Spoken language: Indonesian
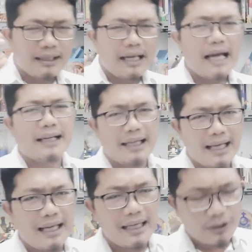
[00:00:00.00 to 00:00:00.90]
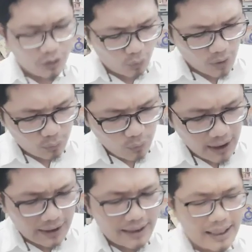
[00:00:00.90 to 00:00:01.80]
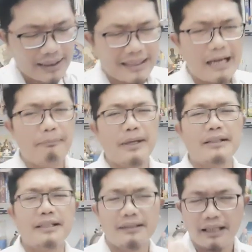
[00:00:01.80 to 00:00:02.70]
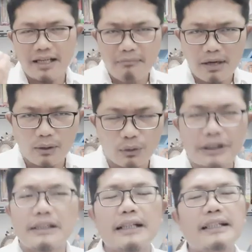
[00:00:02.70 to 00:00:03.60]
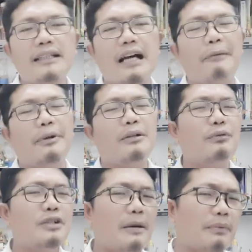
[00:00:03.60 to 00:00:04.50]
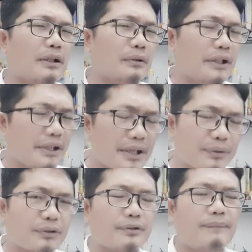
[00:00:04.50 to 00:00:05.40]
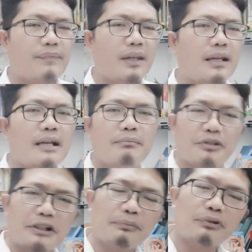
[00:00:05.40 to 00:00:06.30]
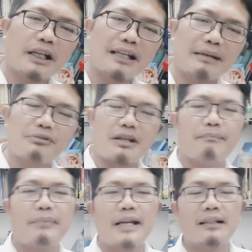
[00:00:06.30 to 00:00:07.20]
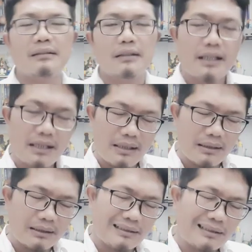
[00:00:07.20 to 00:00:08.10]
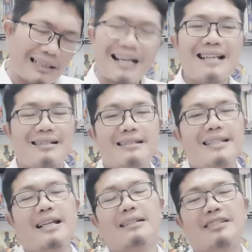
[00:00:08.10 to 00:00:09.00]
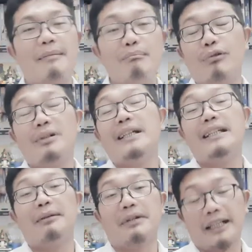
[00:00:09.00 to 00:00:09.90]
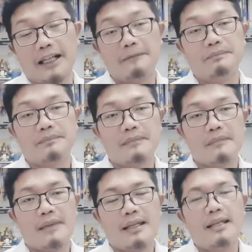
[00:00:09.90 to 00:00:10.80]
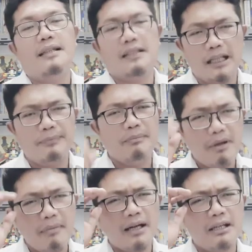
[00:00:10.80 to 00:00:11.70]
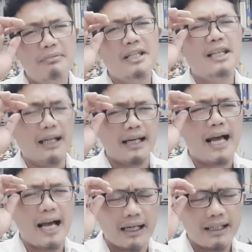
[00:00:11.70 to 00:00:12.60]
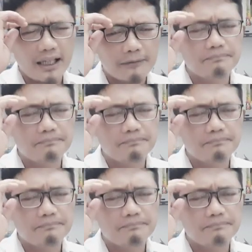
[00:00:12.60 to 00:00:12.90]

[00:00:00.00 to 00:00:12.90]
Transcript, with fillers: adalah sesuatu hal yang dapat diterima logika kita apa yang diucapkan oleh Yesus. Meskipun tadi kami sampaikan keras dia cambuk ini Abang Enang. Tetapi memang demikianlah halnya.